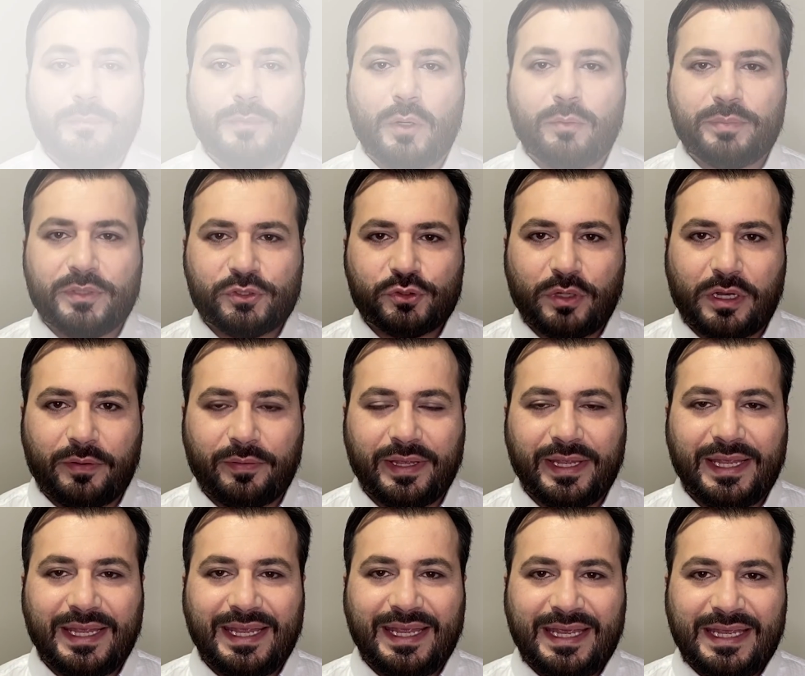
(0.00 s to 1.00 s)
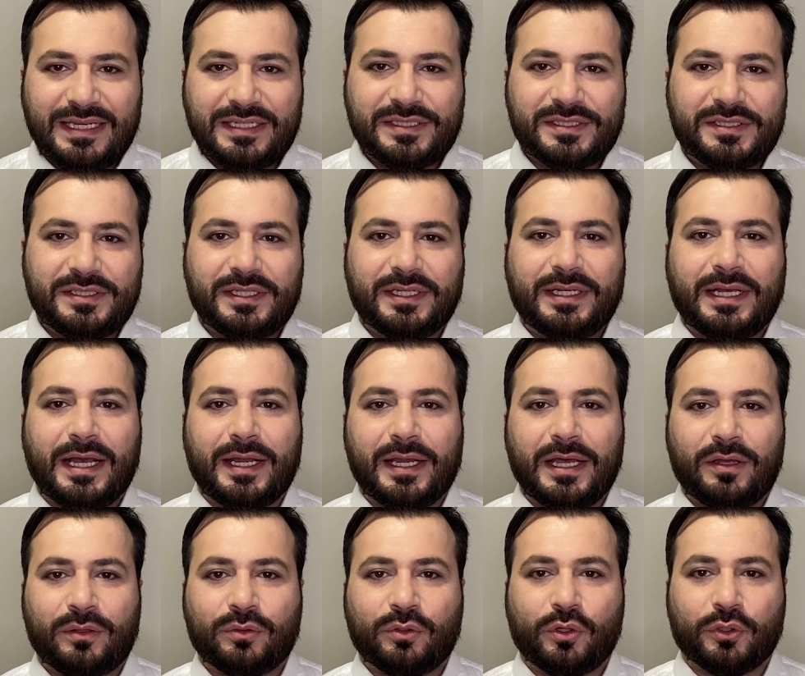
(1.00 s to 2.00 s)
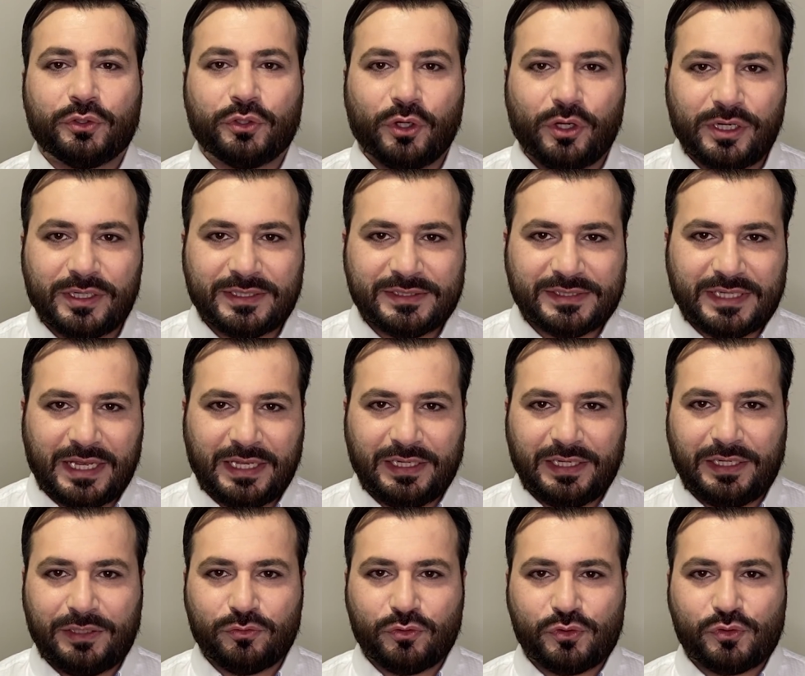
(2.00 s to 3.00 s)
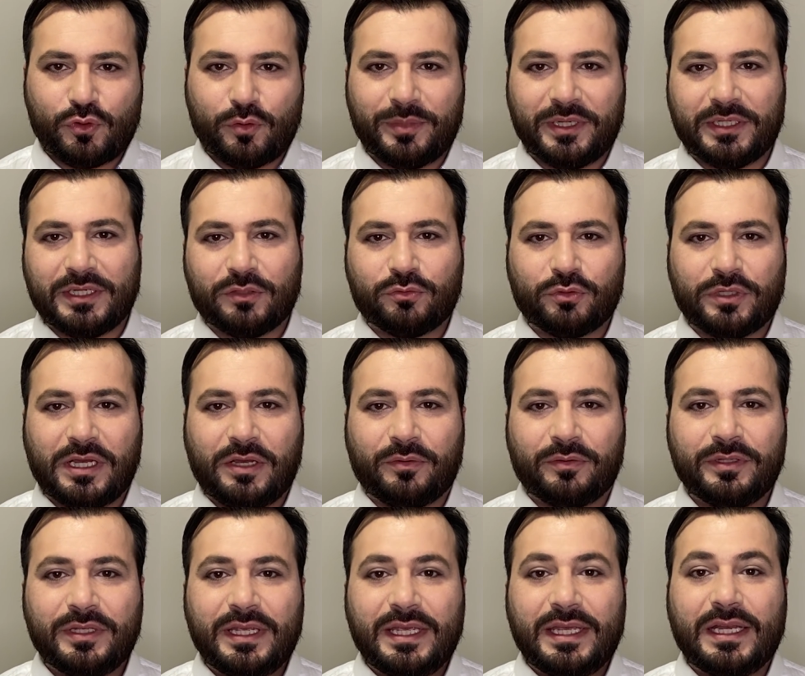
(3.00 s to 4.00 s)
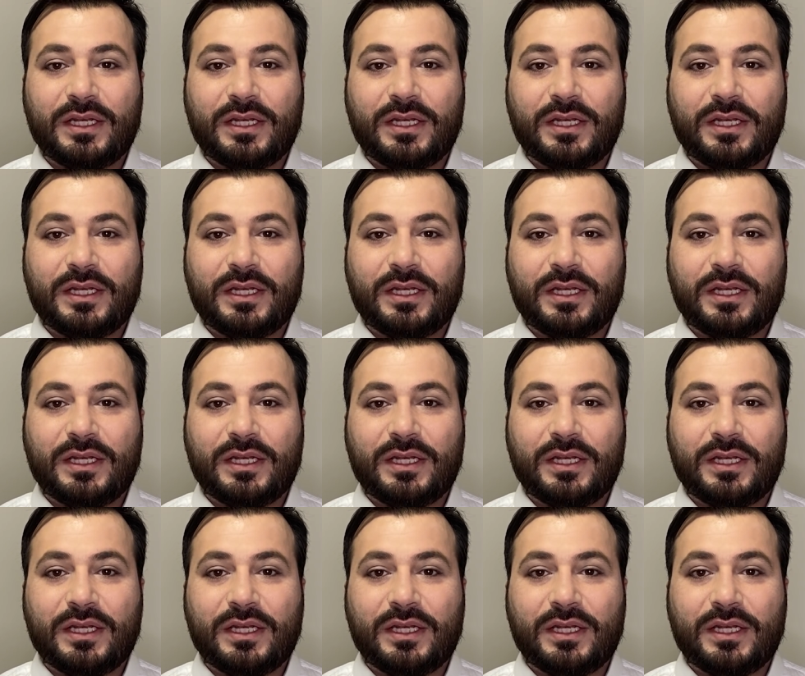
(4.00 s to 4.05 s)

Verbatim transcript: Bom, pessoal, este canal Rodox Além do Sobrenatural,